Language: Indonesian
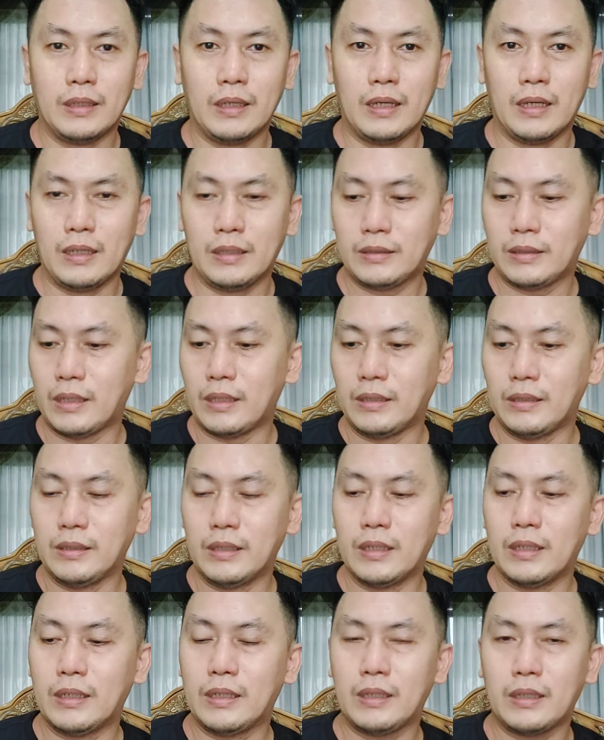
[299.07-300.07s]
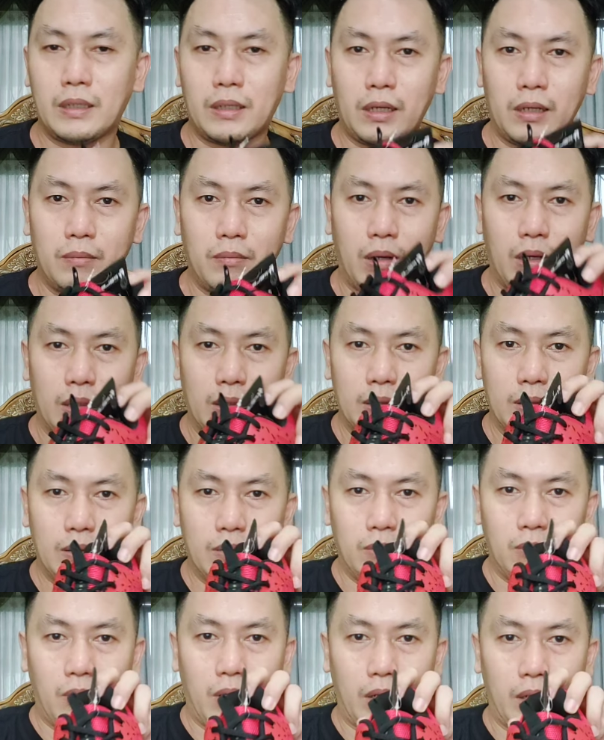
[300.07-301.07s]
ya serinya keren banget
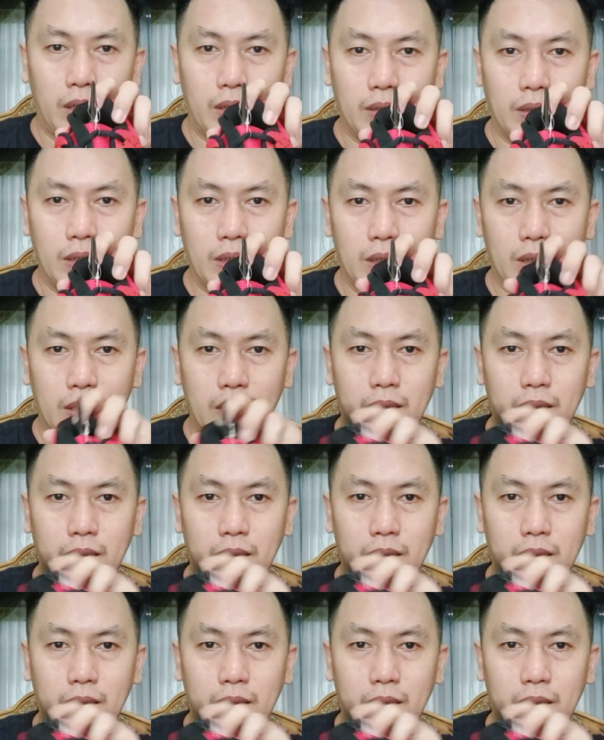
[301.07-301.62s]
warnanya